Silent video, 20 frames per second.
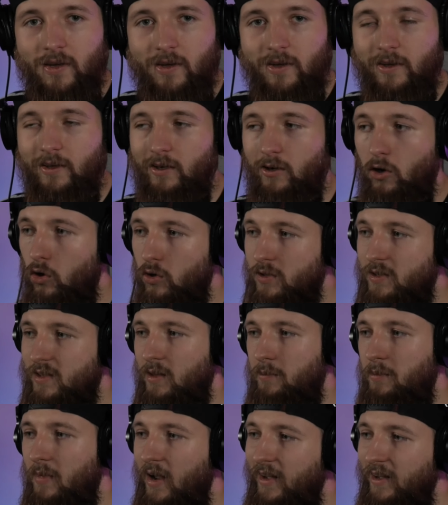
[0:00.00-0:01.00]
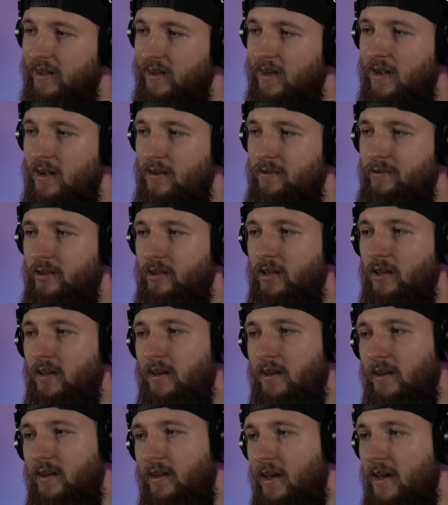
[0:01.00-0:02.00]
e, hosting Minecraft,
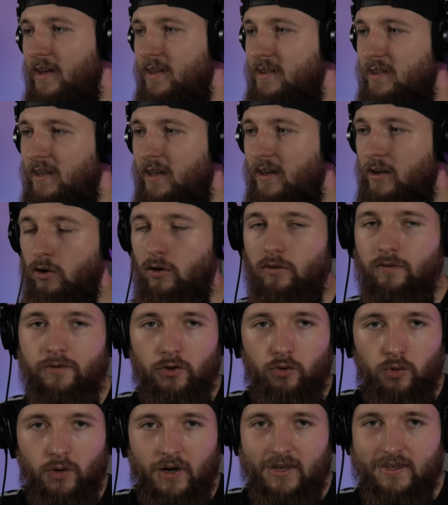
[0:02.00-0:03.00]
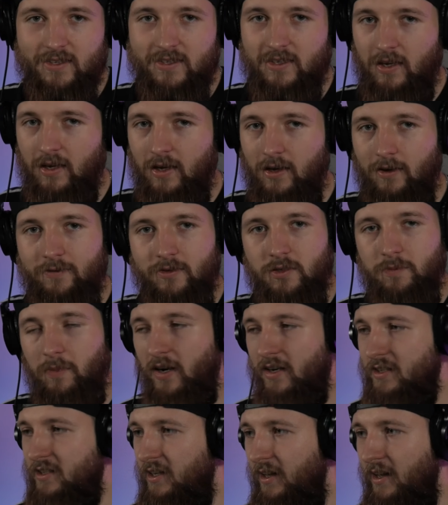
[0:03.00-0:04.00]
geyser, konfiguracja,
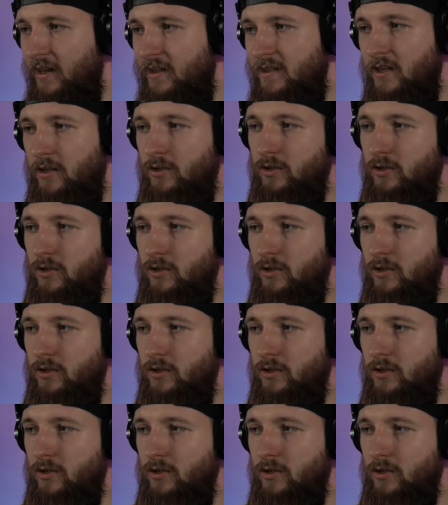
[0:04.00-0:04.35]
wsparcie geyser,